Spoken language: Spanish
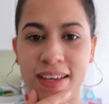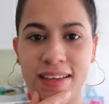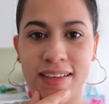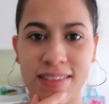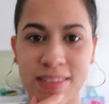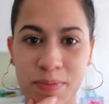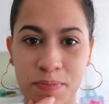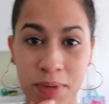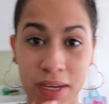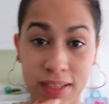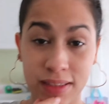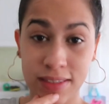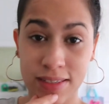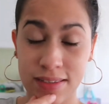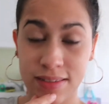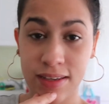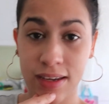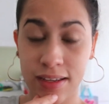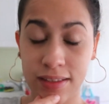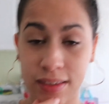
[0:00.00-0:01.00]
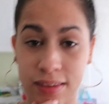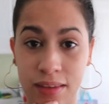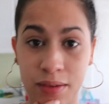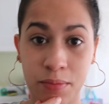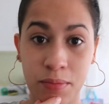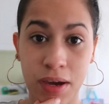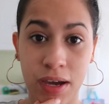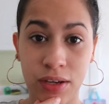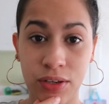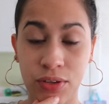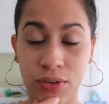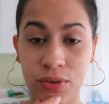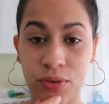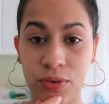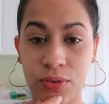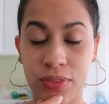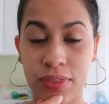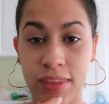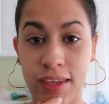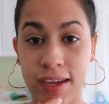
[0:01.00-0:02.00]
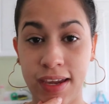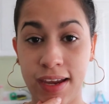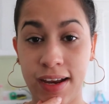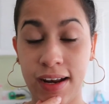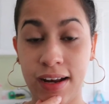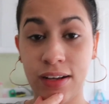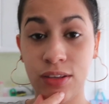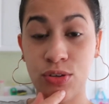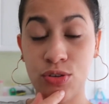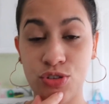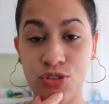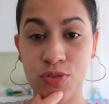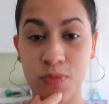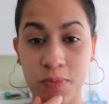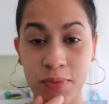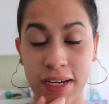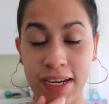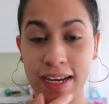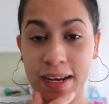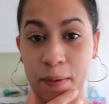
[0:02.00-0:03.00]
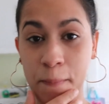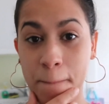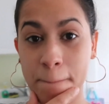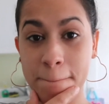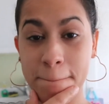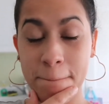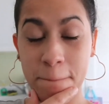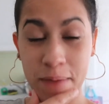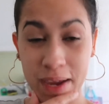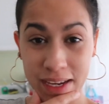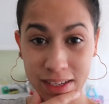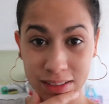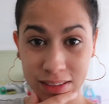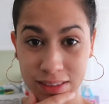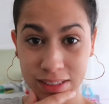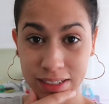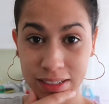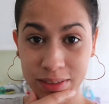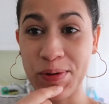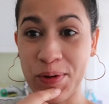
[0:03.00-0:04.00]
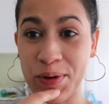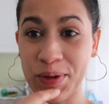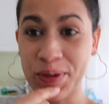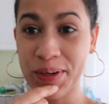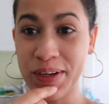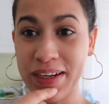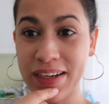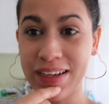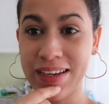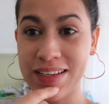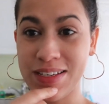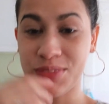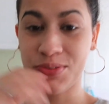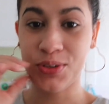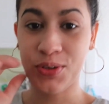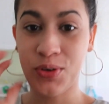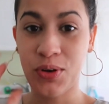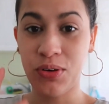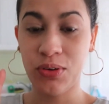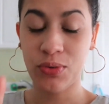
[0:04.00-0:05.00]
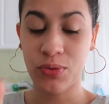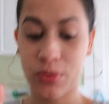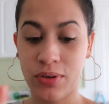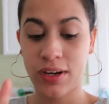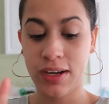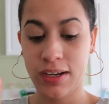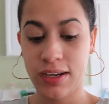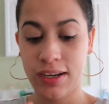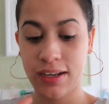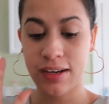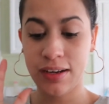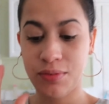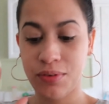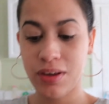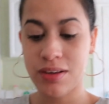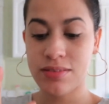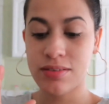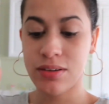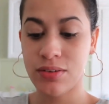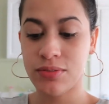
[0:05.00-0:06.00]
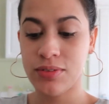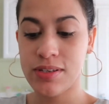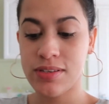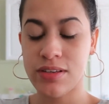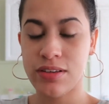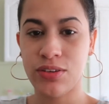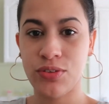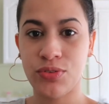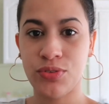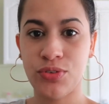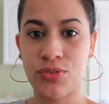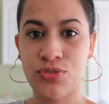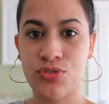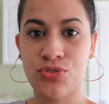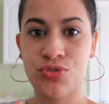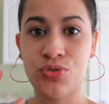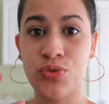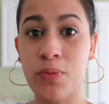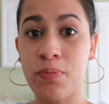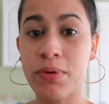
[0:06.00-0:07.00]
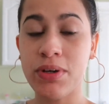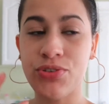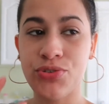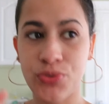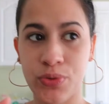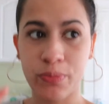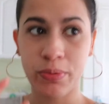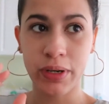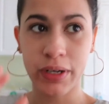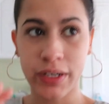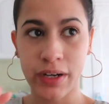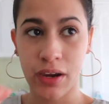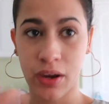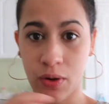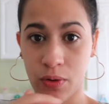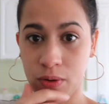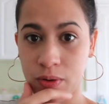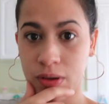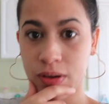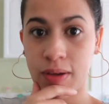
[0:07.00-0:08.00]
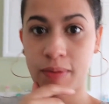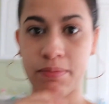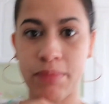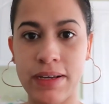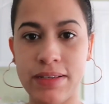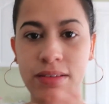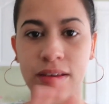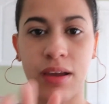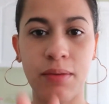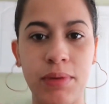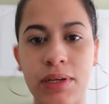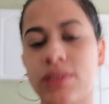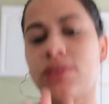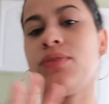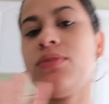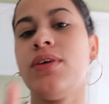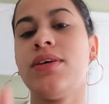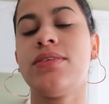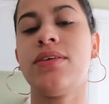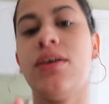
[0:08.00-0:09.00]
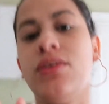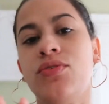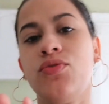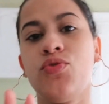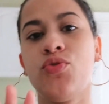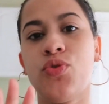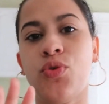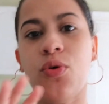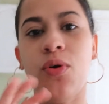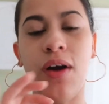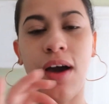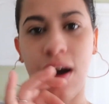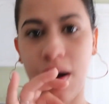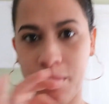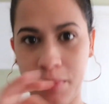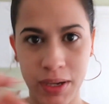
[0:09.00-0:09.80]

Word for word: es 27 de mayo del 2020 Hoy estoy con Luna y le voy a hacer un desayuno súper súper rico Básicamente un desayuno